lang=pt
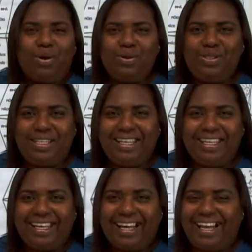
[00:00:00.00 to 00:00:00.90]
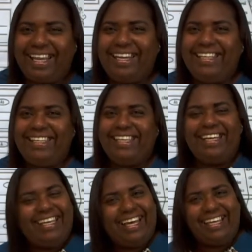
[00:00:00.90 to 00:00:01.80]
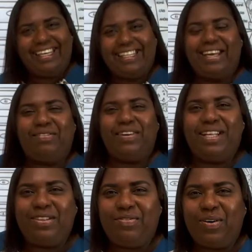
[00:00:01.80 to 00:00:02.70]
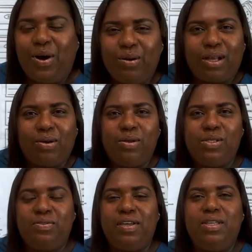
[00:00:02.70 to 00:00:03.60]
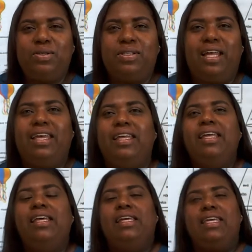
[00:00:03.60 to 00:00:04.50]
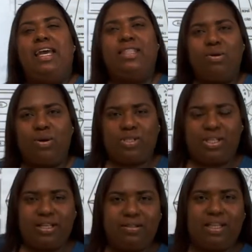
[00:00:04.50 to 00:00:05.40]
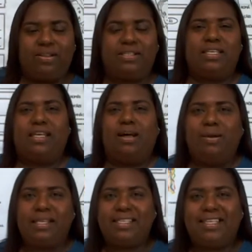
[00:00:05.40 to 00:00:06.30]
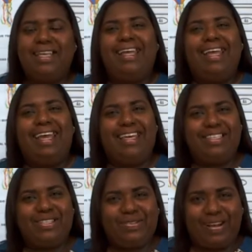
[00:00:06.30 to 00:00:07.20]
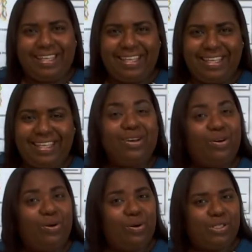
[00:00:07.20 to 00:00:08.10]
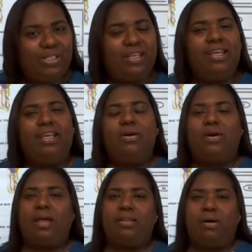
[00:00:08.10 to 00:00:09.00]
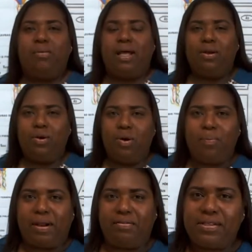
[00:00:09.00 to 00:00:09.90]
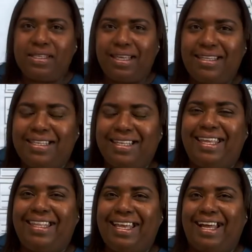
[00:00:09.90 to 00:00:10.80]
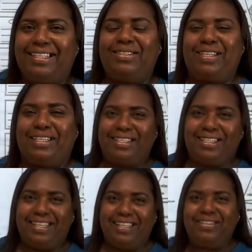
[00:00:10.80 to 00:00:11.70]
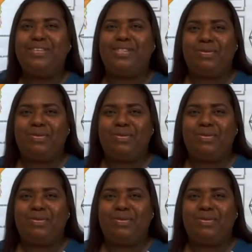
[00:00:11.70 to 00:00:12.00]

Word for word: Bom dia, galerinha! E aí, tia Vânia de volta com os vídeos, né? E aí, estão gostando das nossas aulas? É isso aí. E hoje eu quero dar um alô para vocês que tá aí de casa nos assistindo. Isso